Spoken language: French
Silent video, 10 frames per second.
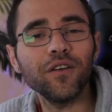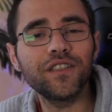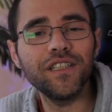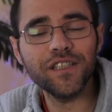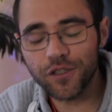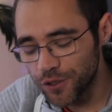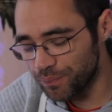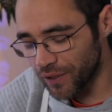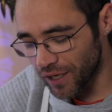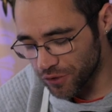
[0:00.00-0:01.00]
Alors si, ce que je
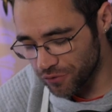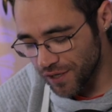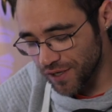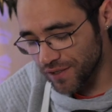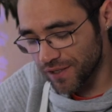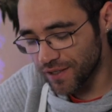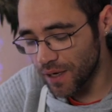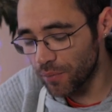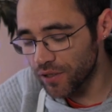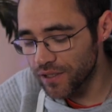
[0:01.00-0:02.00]
pourrais rajouter, c'est que
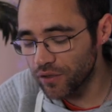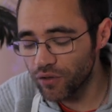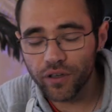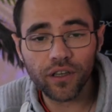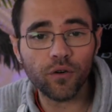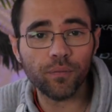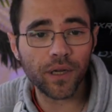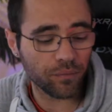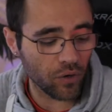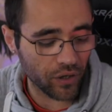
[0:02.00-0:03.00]
la brosse à dents est
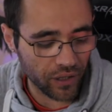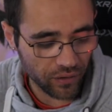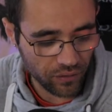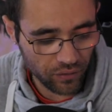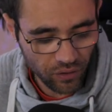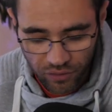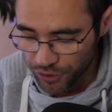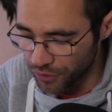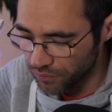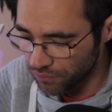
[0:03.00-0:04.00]
complètement
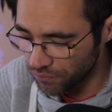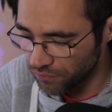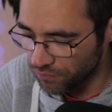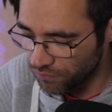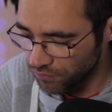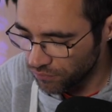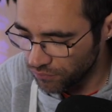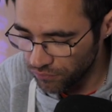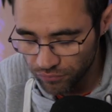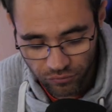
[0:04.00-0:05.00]
étanche.
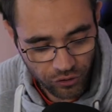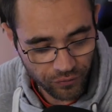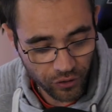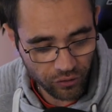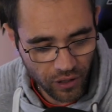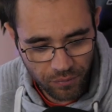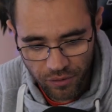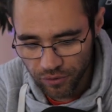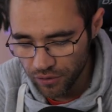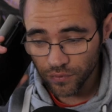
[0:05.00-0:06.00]
Tu vas te calmer,
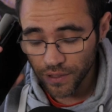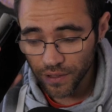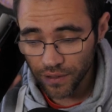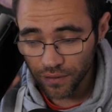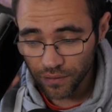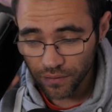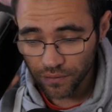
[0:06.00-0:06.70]
oui Oui